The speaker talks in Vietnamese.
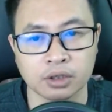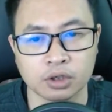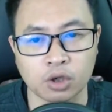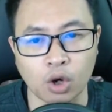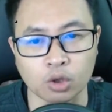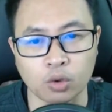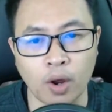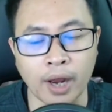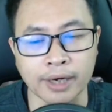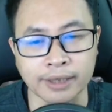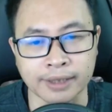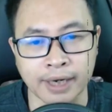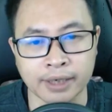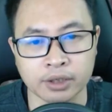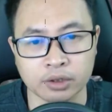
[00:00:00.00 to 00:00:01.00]
Còn có hành
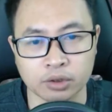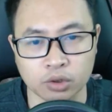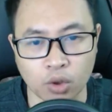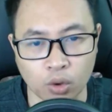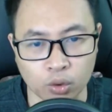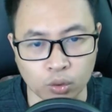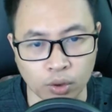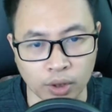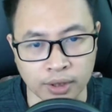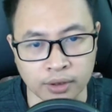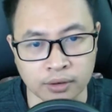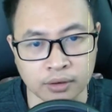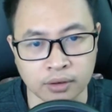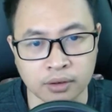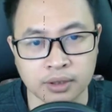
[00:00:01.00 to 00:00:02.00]
khách độ thuyền
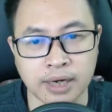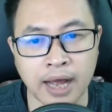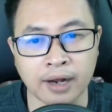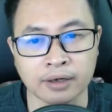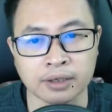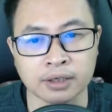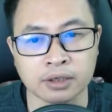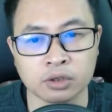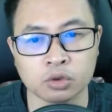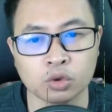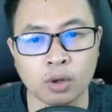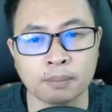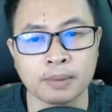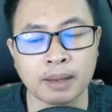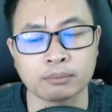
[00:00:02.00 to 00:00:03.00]
Đang đứng
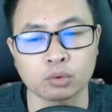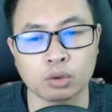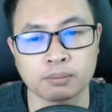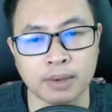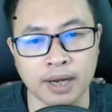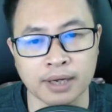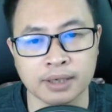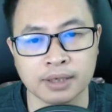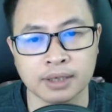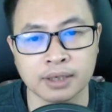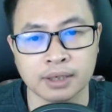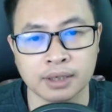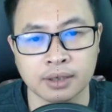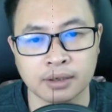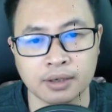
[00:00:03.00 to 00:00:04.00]
top nam top 3
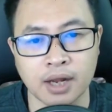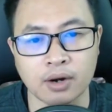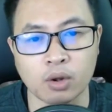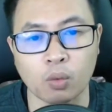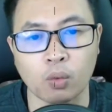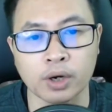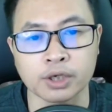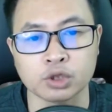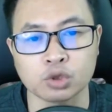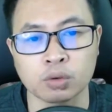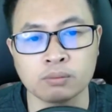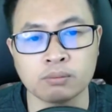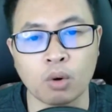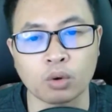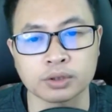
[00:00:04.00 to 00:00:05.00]
Đều là quần chúng
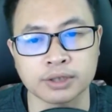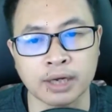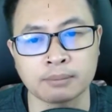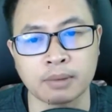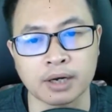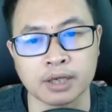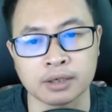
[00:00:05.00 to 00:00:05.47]
mộ danh mà đến